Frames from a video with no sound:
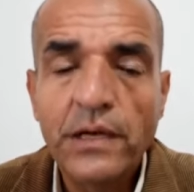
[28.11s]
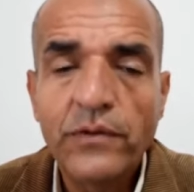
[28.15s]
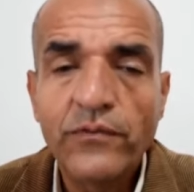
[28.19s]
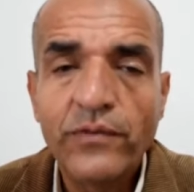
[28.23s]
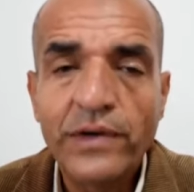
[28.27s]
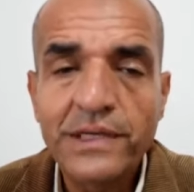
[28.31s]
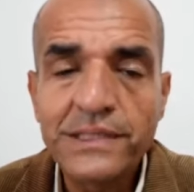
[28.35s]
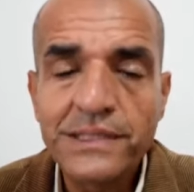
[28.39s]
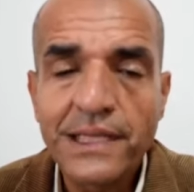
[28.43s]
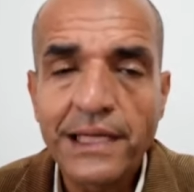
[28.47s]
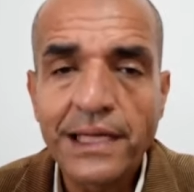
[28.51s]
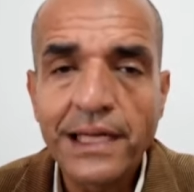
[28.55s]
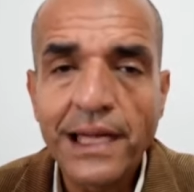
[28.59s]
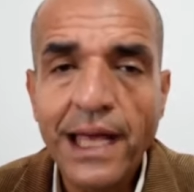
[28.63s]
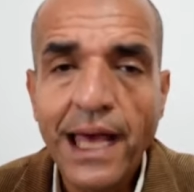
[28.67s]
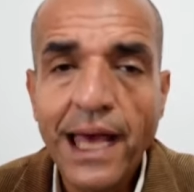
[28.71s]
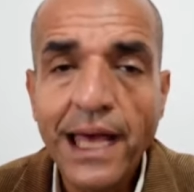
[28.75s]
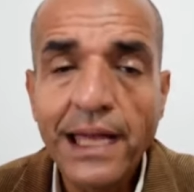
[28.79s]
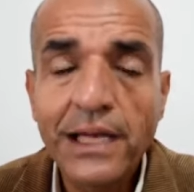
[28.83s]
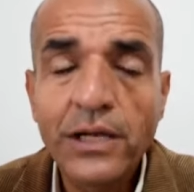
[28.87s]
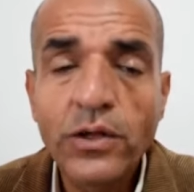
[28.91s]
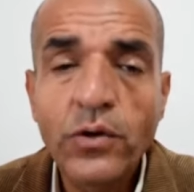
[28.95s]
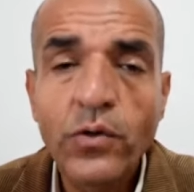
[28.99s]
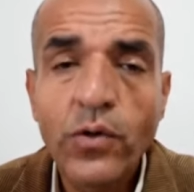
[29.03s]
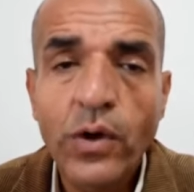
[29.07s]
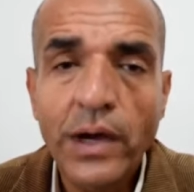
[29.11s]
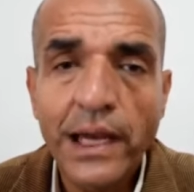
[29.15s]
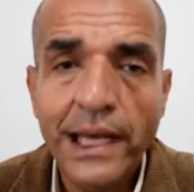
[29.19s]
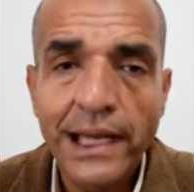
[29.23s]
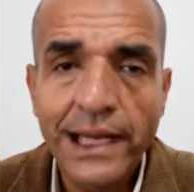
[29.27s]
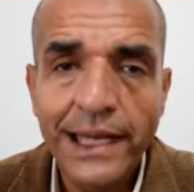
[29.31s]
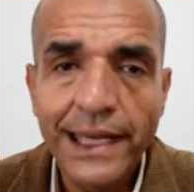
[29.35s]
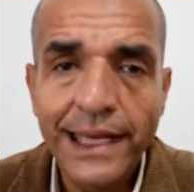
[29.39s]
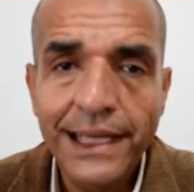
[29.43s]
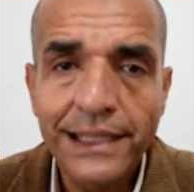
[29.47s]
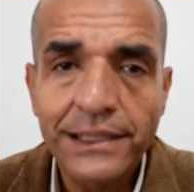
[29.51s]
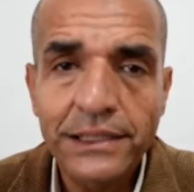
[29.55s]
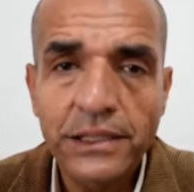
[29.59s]
فاذا الحل هو
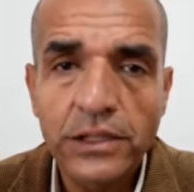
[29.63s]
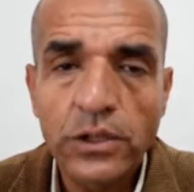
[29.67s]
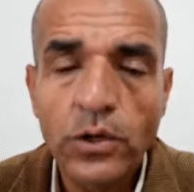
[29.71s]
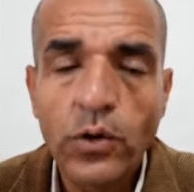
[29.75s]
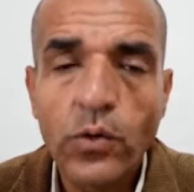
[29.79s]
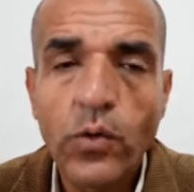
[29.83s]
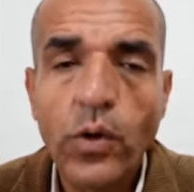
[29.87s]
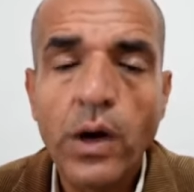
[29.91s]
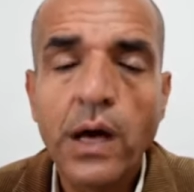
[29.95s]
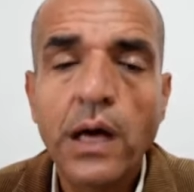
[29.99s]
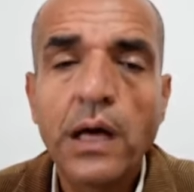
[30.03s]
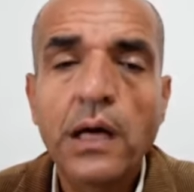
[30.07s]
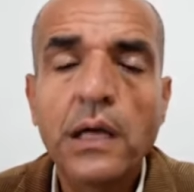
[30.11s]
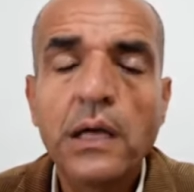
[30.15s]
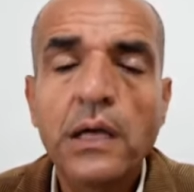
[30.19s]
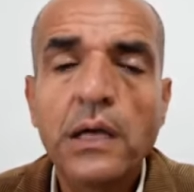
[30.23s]
كالاتي هو